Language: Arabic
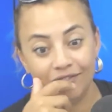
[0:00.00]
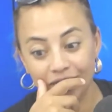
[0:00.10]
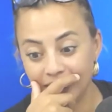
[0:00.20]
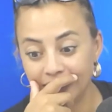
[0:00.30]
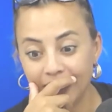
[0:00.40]

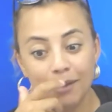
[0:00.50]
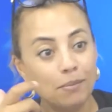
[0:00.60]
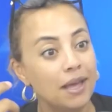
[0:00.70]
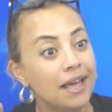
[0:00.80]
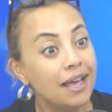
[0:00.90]
الكتائب
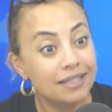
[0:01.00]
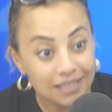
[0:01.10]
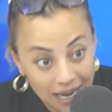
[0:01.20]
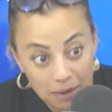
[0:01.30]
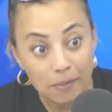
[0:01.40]

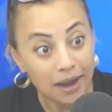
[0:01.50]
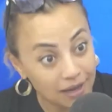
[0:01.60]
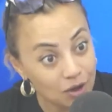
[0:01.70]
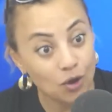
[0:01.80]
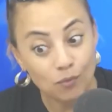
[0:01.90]
تسلم
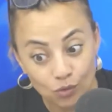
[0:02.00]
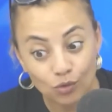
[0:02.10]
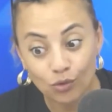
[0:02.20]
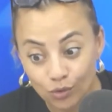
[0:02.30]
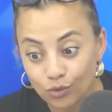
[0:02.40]
عليهم
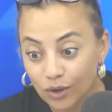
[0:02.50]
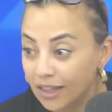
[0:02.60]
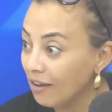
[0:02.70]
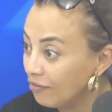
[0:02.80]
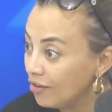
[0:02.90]

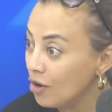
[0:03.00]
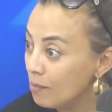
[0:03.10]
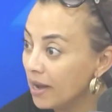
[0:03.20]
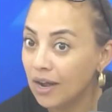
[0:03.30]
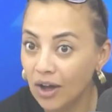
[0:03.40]
وتودع فيهم
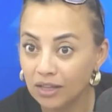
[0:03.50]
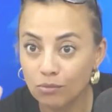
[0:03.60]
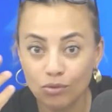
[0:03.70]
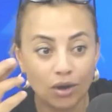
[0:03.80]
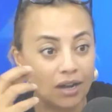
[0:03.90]
معناها حتى
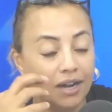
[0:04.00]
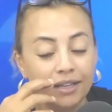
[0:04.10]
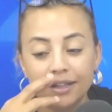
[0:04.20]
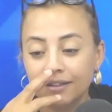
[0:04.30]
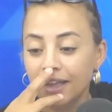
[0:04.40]
منذ قليل اعطت